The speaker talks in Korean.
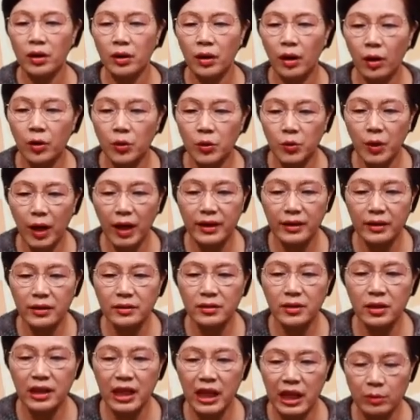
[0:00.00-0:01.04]
거룩한
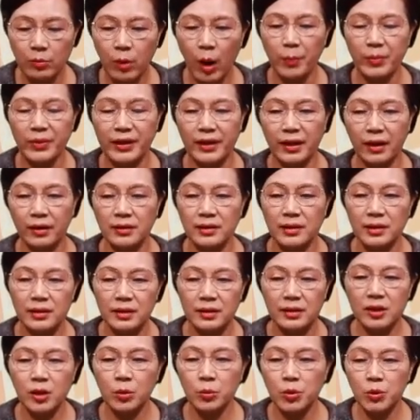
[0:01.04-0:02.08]
능력이 임합니다.
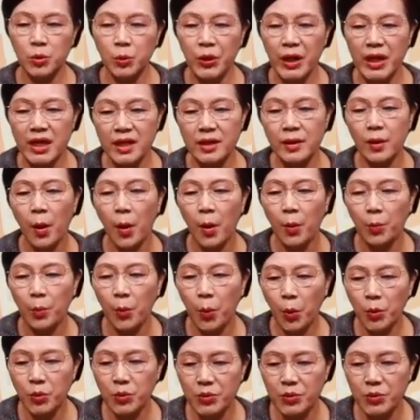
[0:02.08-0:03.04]
그러므로 우리는 모든